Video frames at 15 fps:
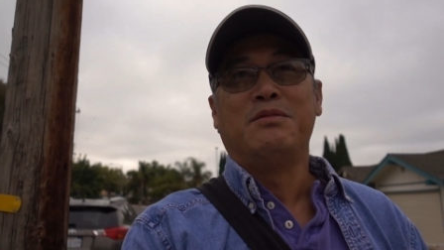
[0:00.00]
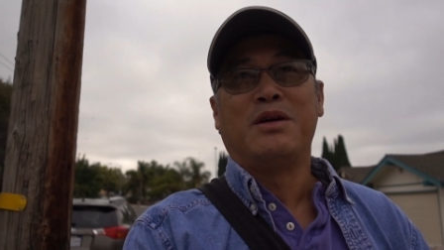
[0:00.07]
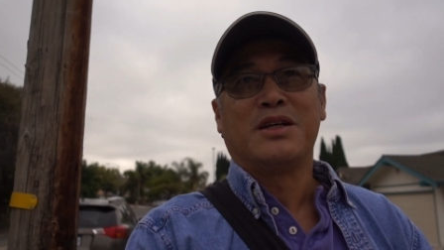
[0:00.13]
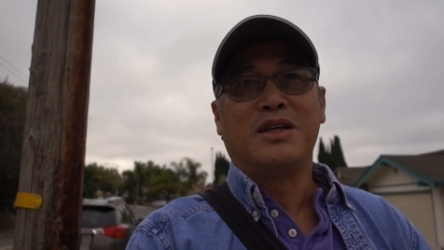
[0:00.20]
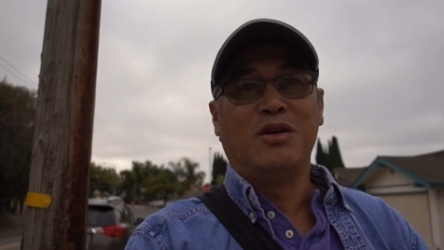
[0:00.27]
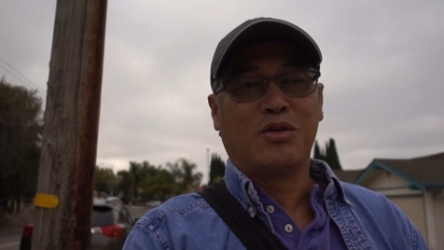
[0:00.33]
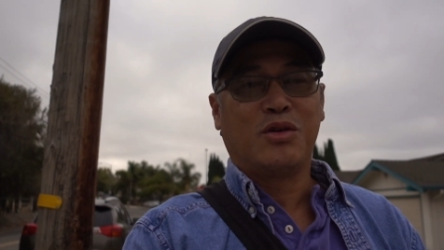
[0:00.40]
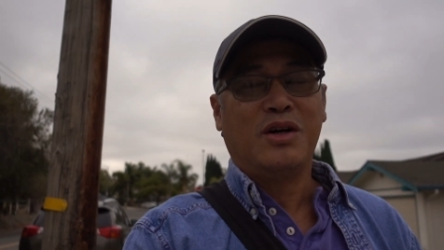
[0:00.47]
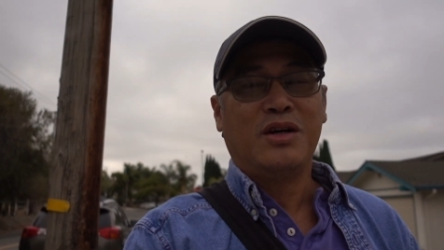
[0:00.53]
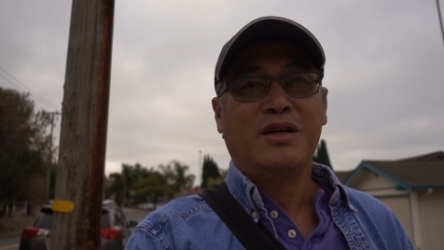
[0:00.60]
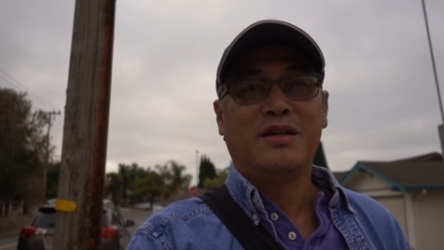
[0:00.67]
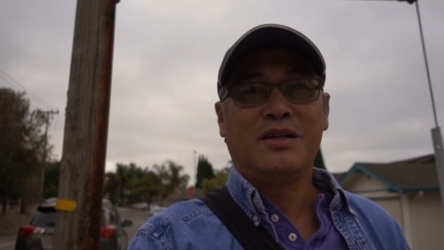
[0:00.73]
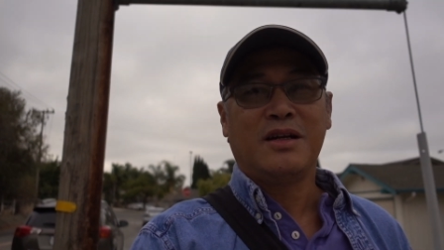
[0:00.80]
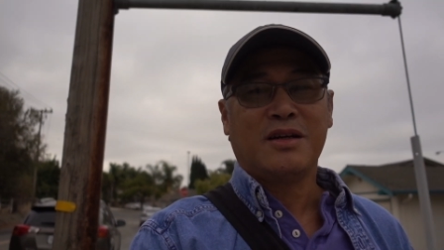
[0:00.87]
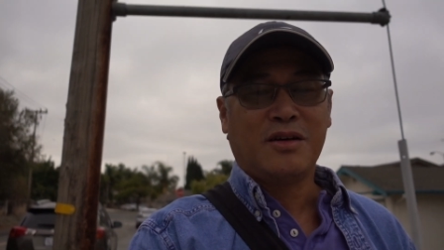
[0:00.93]
Mặc dù
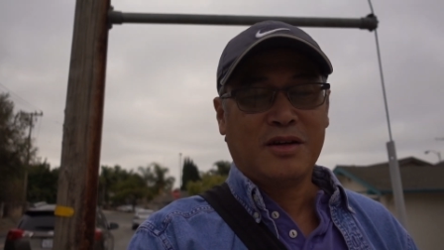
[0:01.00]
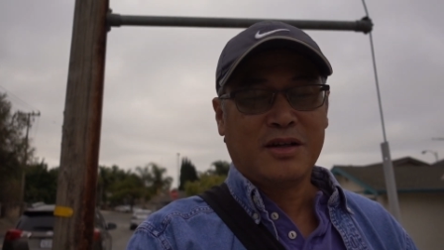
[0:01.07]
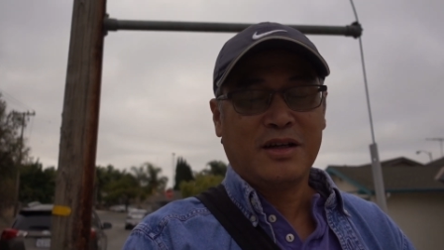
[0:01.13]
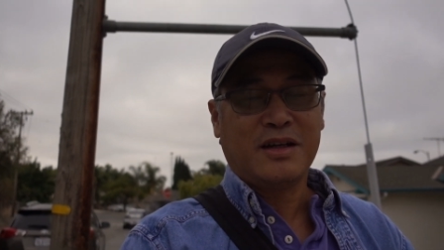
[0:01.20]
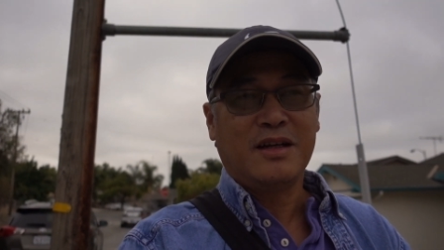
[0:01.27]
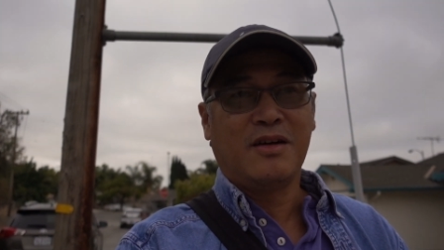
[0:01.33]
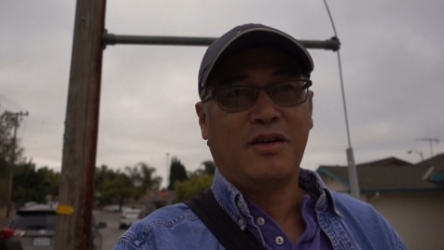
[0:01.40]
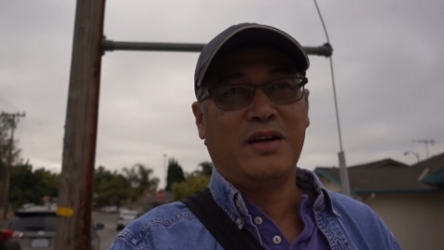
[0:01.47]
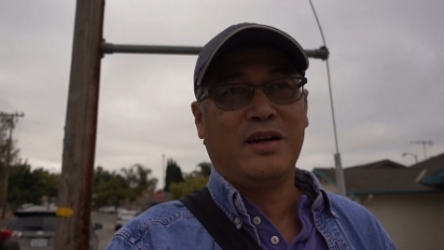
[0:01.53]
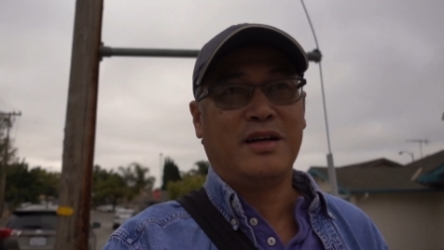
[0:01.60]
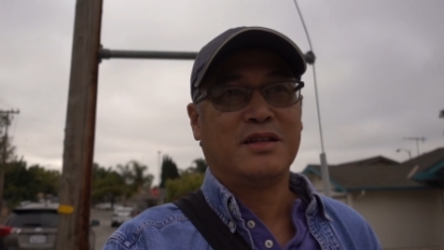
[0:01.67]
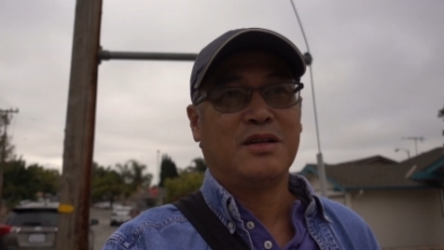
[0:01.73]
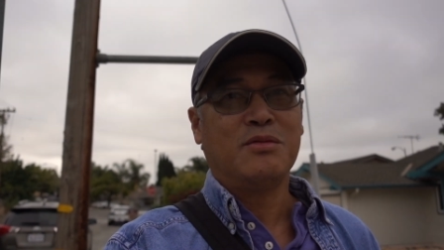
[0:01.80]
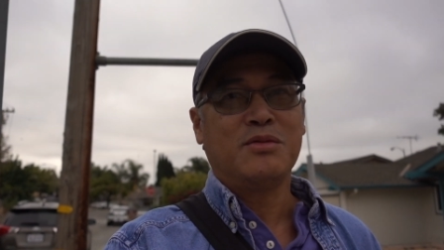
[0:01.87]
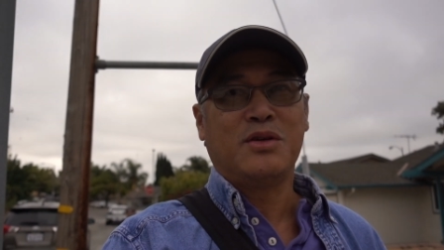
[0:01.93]
có nó có cái, cái gọi
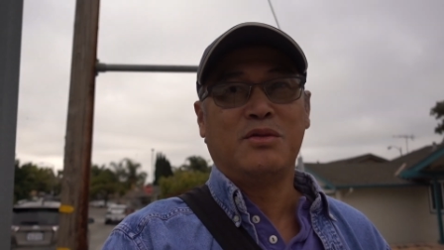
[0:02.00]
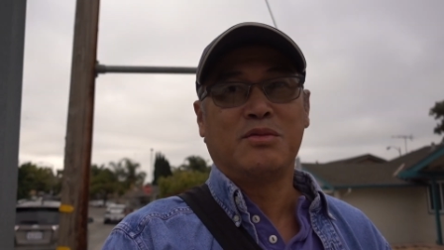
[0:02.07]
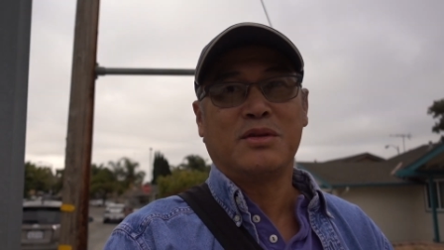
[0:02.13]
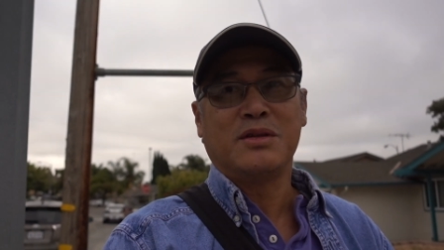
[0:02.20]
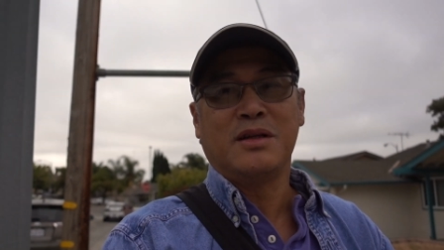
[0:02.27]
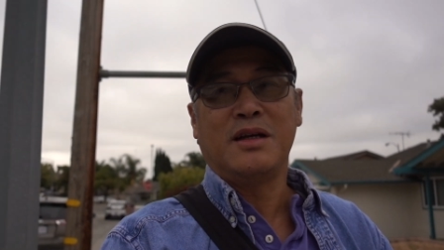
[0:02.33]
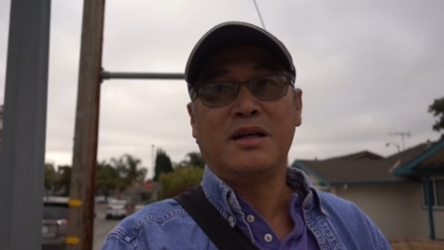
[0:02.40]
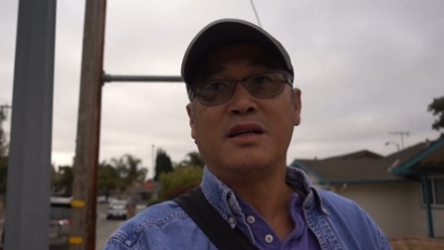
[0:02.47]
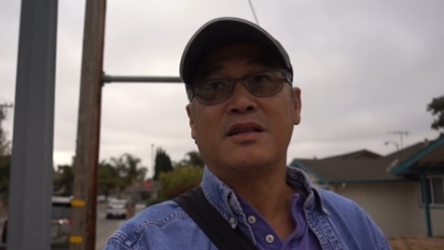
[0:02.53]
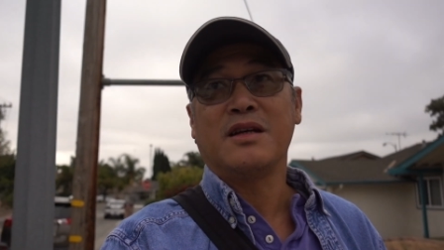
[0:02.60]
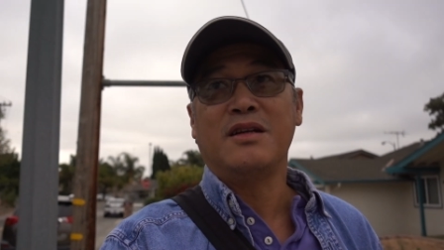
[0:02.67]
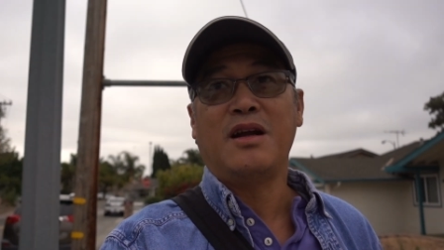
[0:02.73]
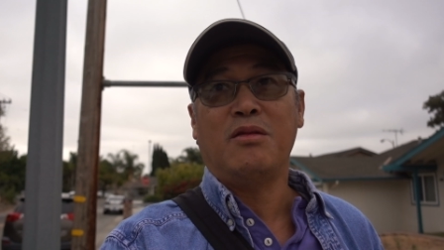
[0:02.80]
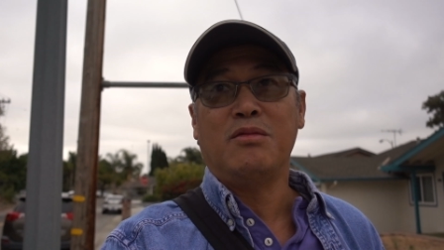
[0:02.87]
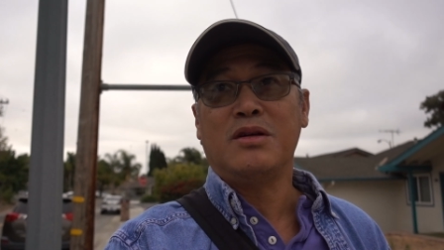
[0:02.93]
là chống rung
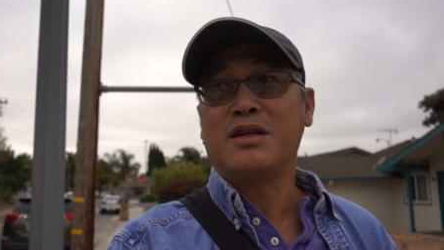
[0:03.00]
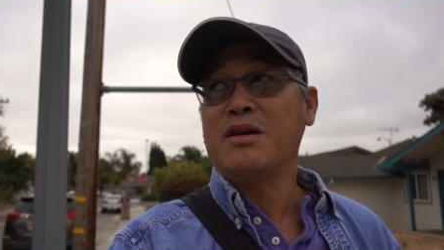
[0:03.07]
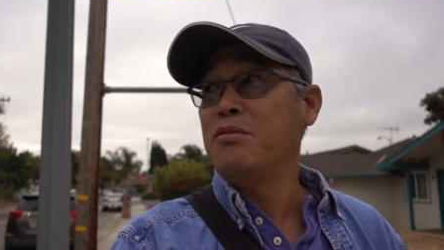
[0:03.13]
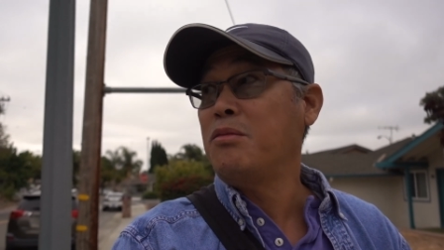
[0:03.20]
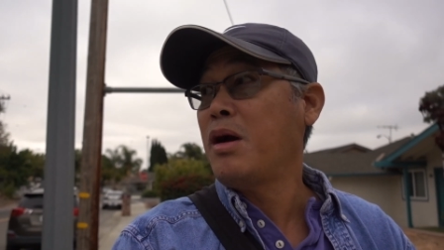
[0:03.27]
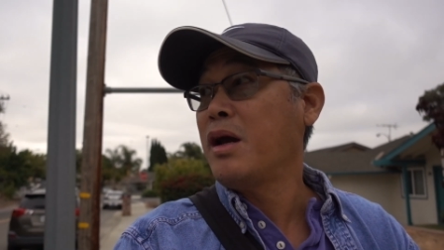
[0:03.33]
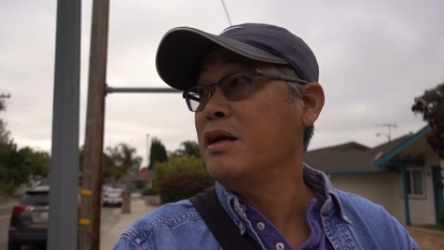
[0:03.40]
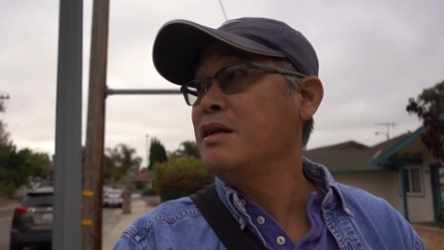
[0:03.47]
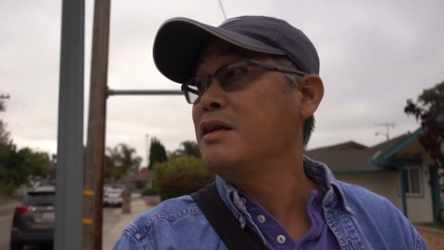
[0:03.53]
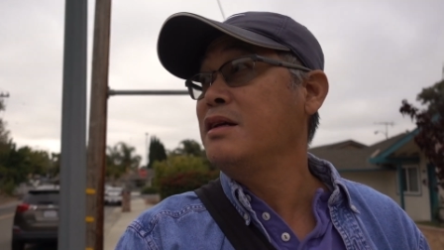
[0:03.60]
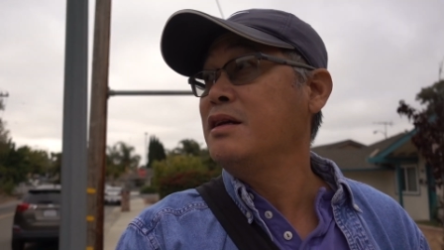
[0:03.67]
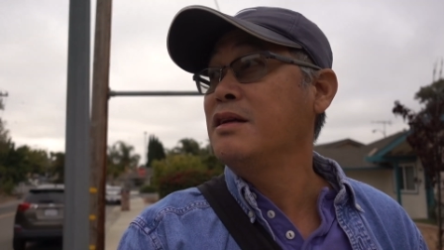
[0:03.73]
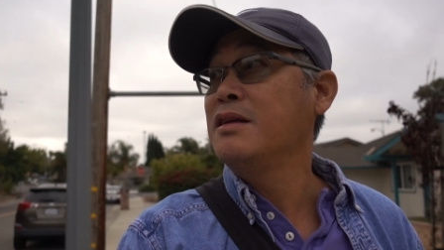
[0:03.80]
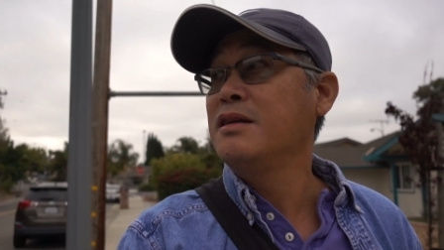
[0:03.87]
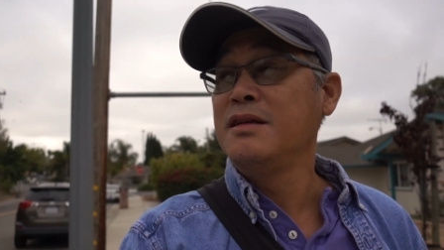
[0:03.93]
tự động ở trong máy
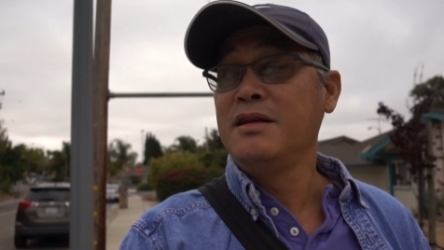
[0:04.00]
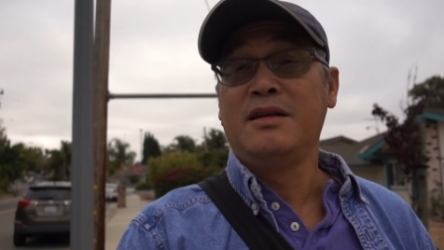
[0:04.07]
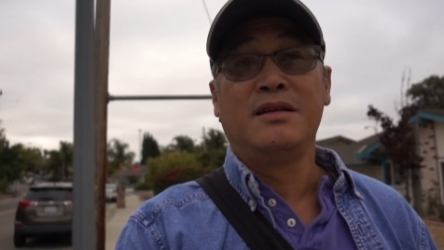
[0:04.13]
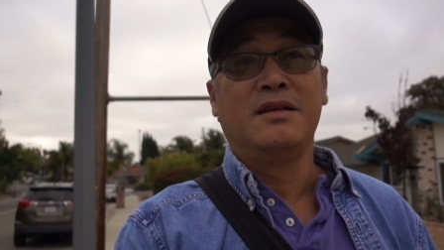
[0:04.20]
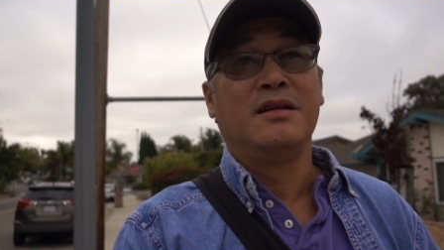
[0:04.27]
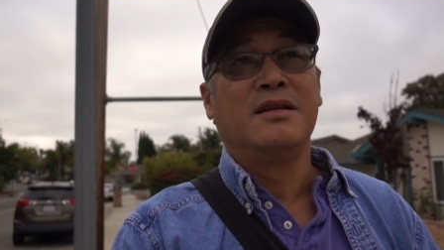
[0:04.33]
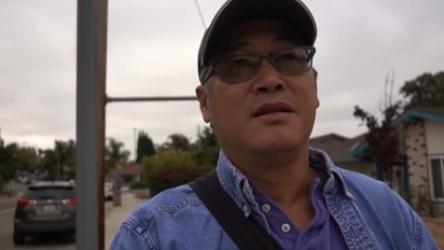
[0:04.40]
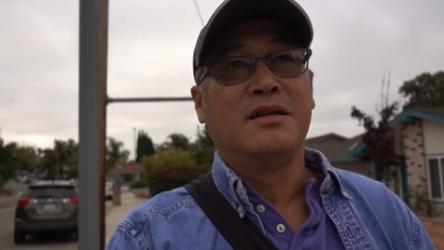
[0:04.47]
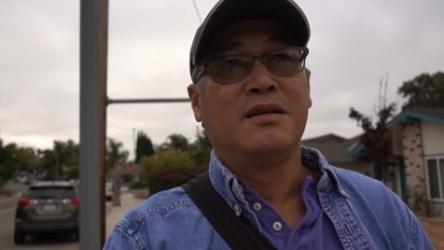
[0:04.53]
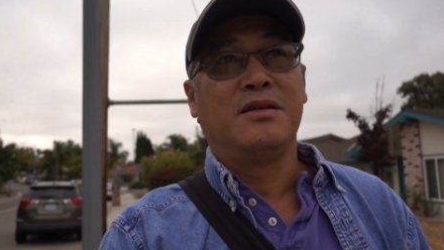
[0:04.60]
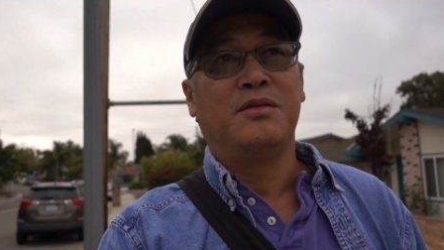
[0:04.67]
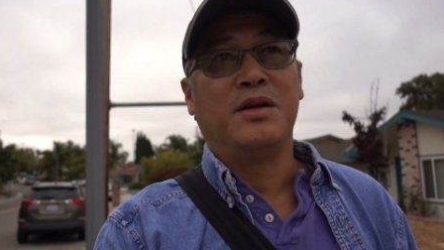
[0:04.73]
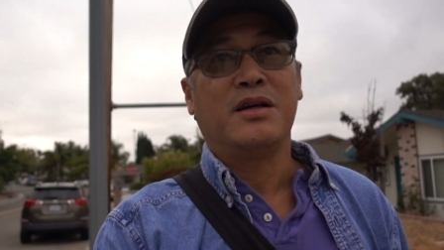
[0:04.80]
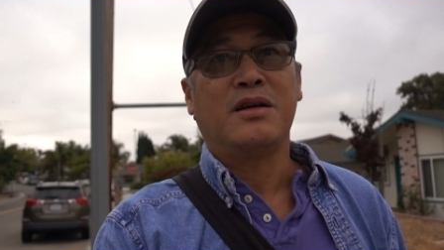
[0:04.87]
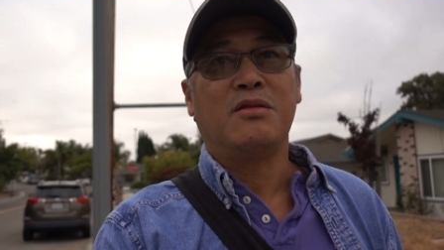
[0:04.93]

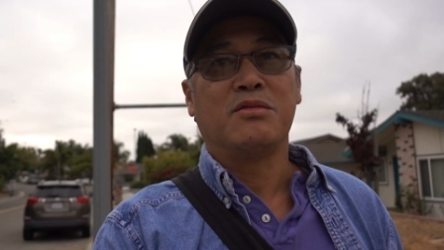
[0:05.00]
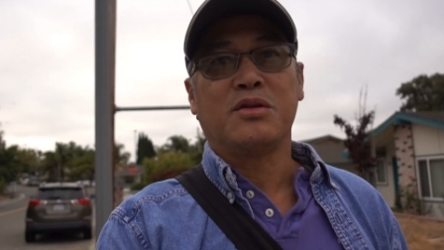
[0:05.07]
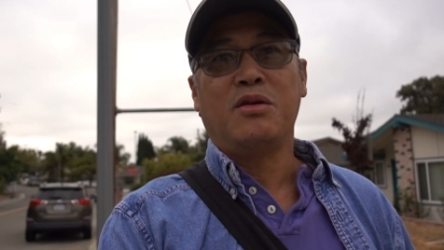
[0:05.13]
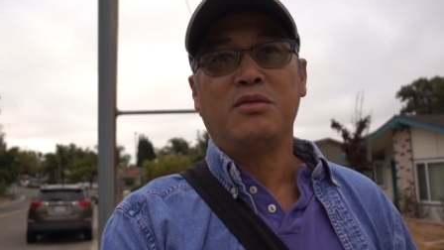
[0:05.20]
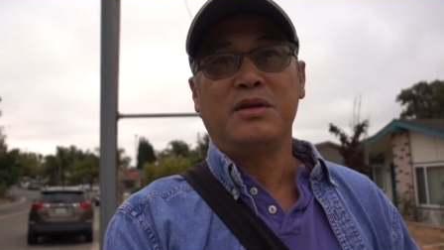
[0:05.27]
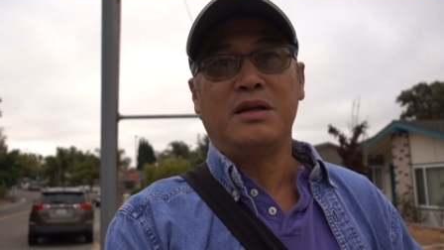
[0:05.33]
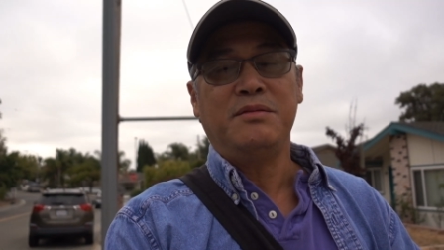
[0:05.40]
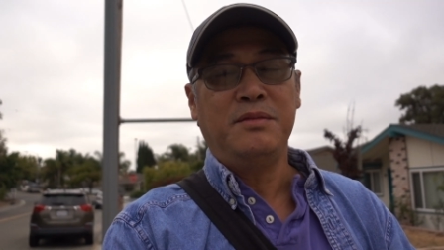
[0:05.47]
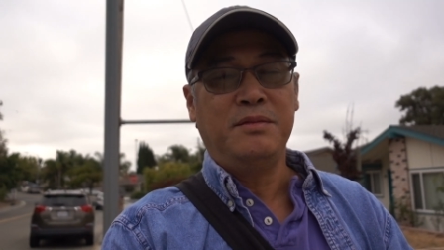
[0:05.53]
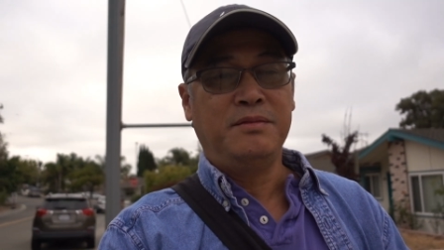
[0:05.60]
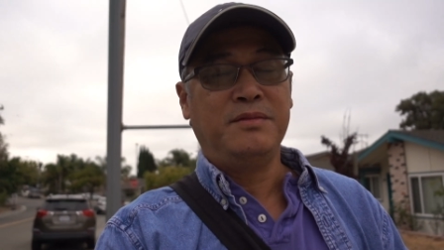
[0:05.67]
mà nó không tốt lắm.